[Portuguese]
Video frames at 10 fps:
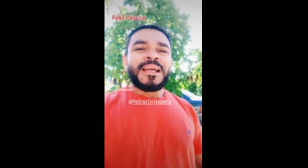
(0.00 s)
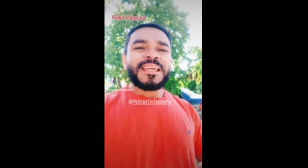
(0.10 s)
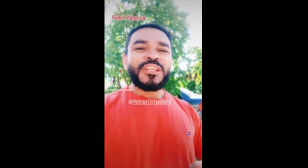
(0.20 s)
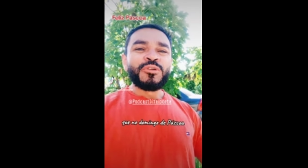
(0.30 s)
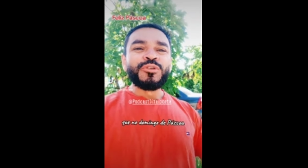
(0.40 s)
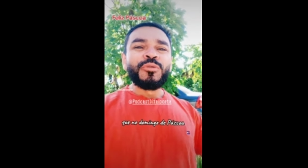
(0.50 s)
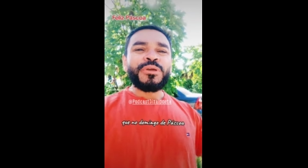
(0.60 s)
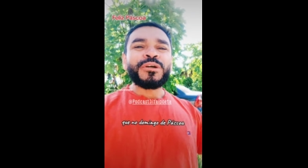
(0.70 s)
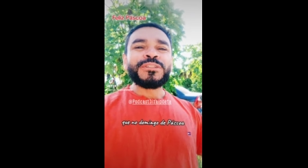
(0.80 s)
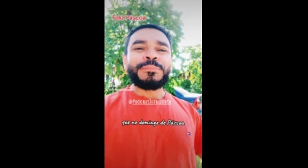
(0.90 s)
Que no
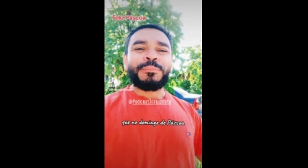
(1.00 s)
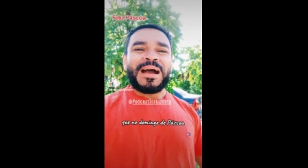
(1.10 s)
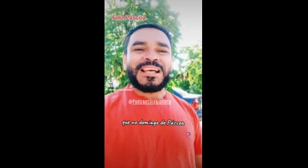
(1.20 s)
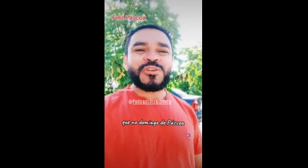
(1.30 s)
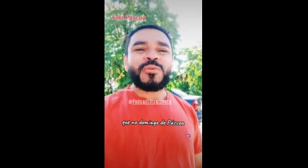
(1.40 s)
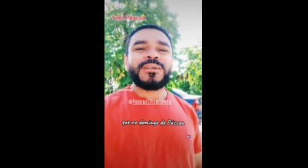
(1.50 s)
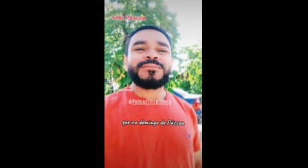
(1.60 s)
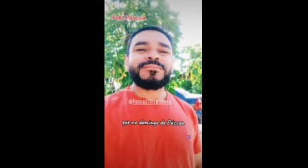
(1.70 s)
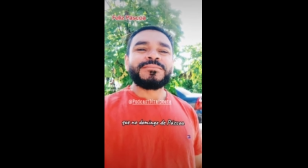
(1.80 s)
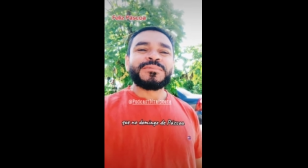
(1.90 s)
domingo de Páscoa
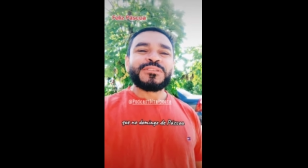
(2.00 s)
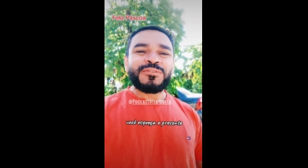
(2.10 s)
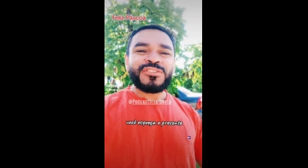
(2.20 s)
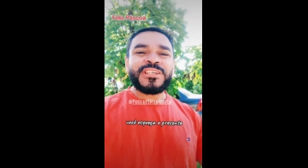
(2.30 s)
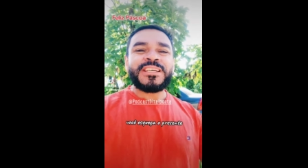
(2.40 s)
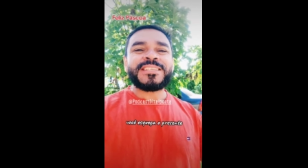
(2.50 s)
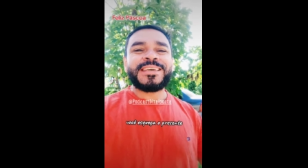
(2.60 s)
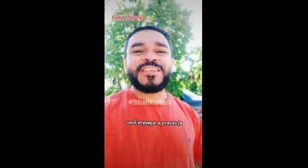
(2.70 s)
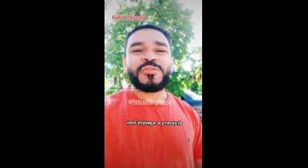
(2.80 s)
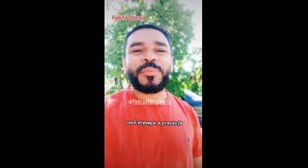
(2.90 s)
você
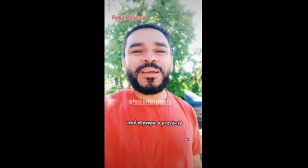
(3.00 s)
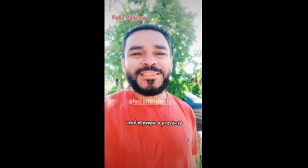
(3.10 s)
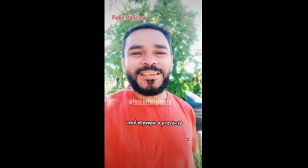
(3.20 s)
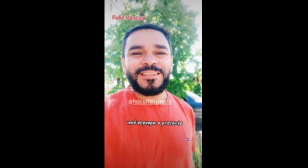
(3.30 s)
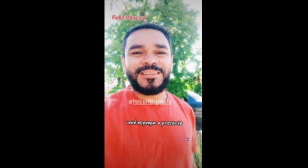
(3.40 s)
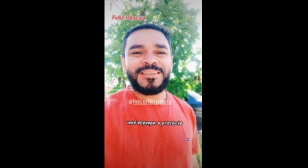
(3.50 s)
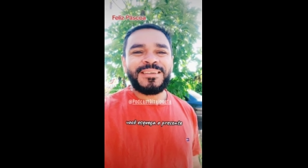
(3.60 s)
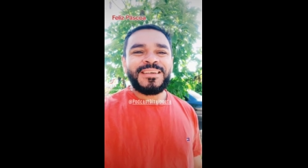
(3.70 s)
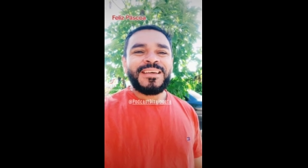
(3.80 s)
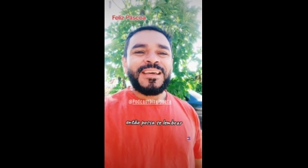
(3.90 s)
esqueça o presente,
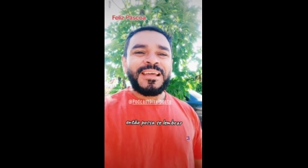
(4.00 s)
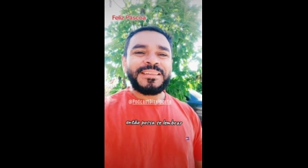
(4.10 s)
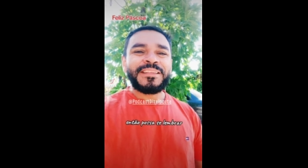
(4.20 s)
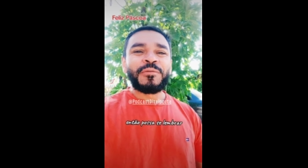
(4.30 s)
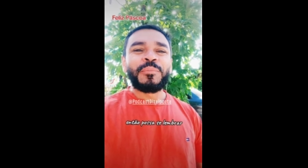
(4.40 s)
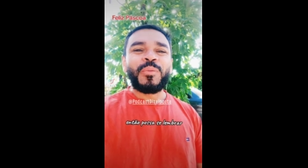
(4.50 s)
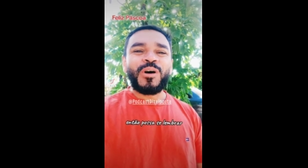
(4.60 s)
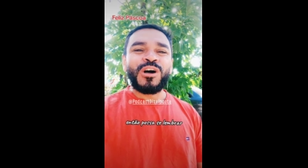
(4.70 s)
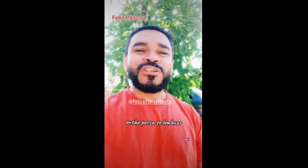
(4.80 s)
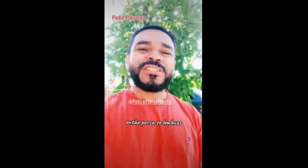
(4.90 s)
então
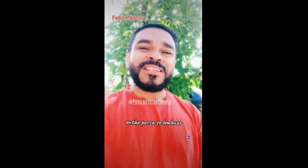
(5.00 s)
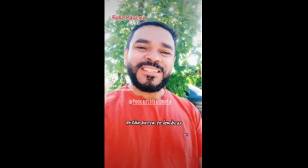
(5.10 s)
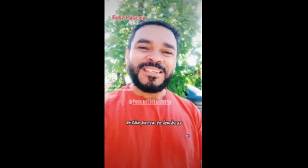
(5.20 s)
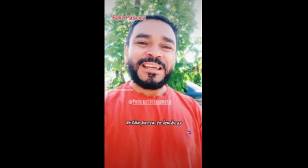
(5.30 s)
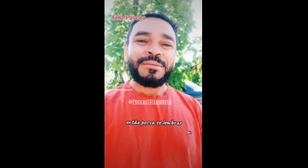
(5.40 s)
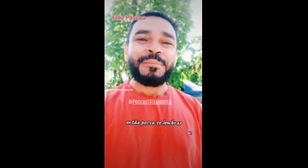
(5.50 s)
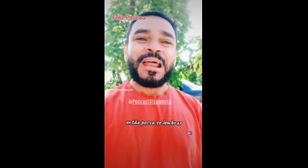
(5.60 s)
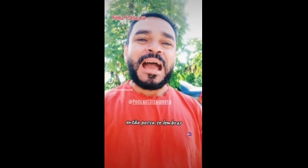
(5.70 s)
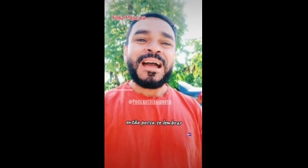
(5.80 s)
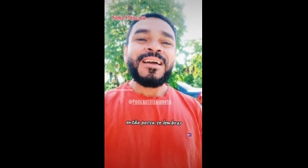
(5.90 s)
possa se
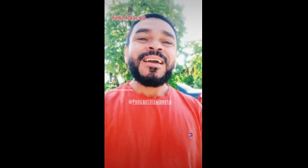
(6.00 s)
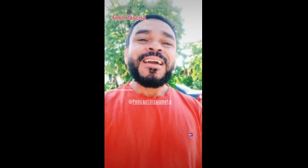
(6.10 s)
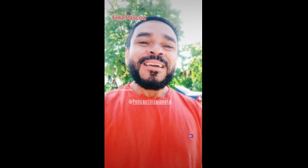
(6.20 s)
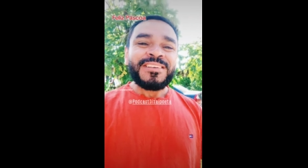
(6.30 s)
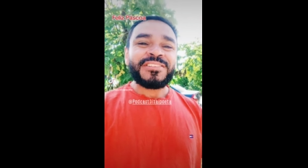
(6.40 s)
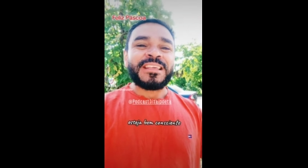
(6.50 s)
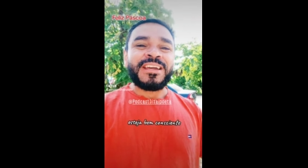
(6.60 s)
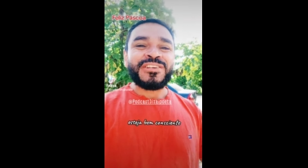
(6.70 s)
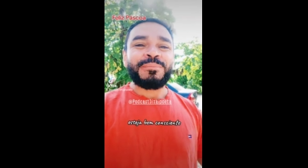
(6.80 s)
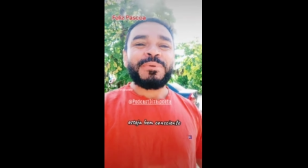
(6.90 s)
lembrar,
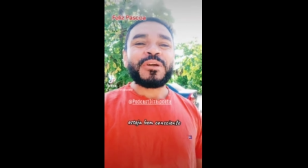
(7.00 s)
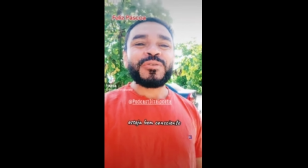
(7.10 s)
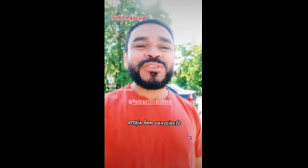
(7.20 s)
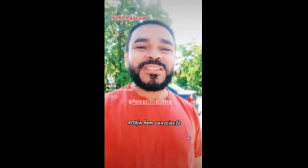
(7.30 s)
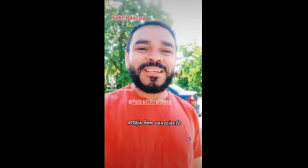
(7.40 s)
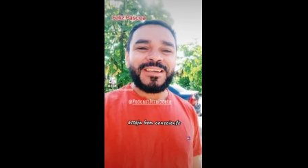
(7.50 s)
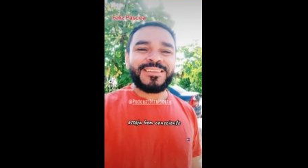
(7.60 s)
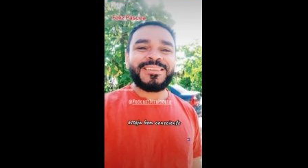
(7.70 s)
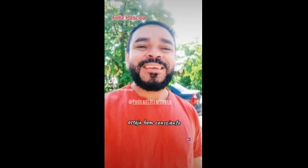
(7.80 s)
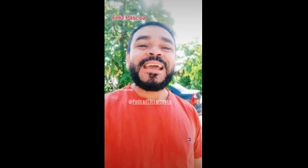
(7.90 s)
esteja bem
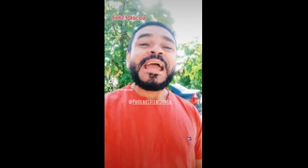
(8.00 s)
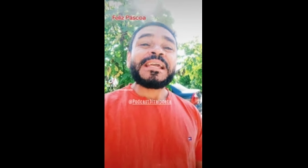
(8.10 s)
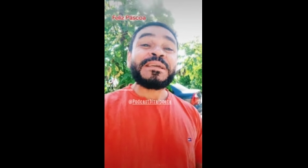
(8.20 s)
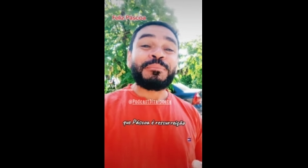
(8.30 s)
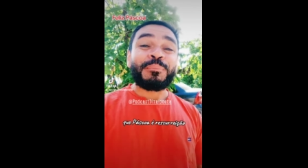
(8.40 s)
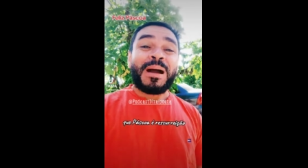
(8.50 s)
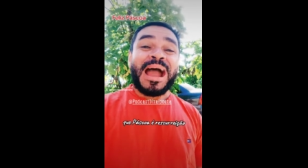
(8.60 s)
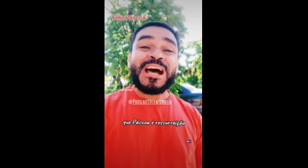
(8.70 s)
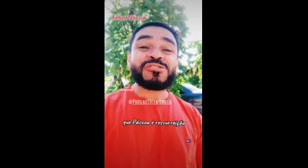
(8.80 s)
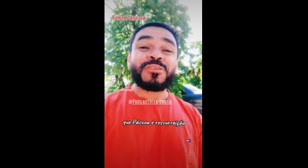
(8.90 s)
consciente que
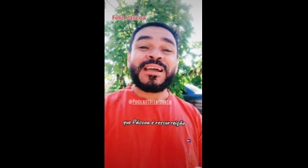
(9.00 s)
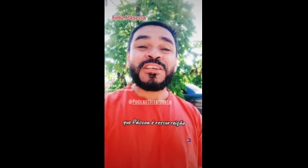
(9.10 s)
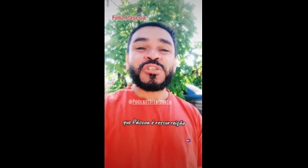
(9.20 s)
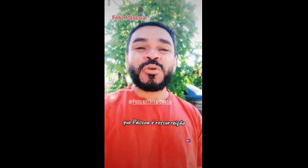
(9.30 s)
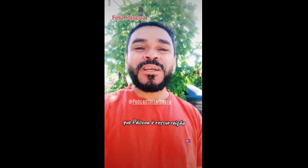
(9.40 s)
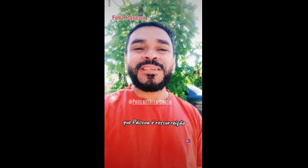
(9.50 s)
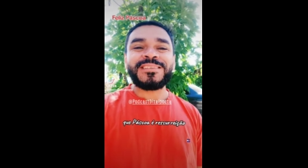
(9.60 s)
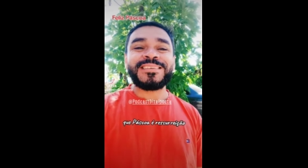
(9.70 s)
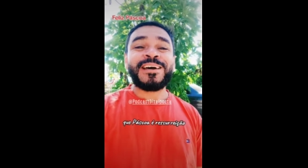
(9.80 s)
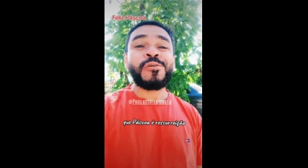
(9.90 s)
Páscoa é
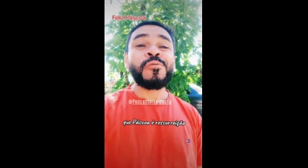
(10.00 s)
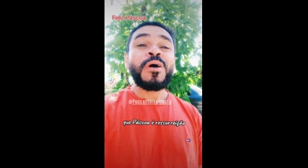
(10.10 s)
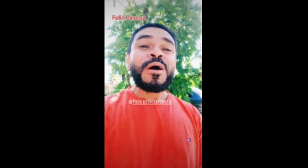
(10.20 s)
ressurreição,